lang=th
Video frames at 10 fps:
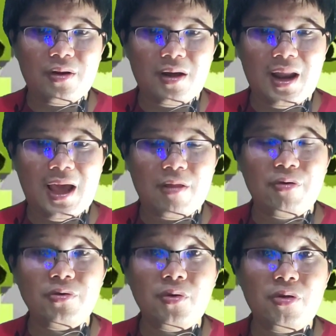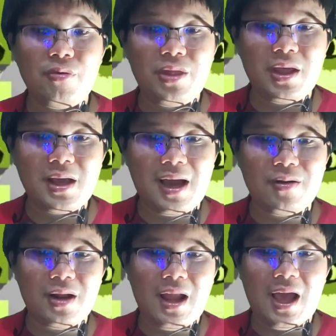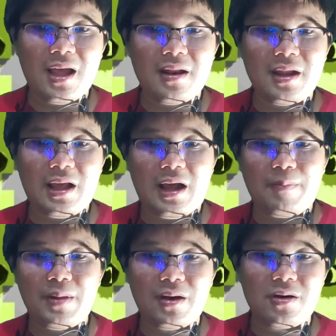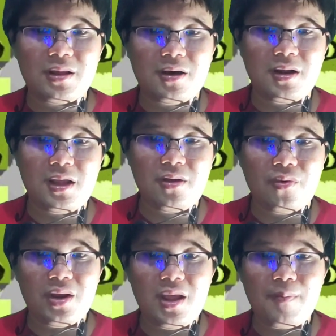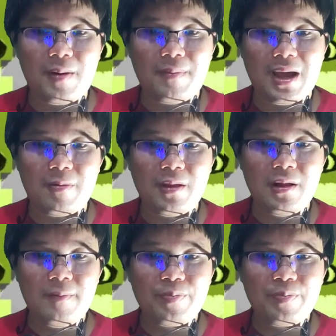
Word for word: ดอลลาร์ 0.049 ดอลลาร์นะครับแล้วก็ตอนนี้อยู่ที่ประมาณ 0.739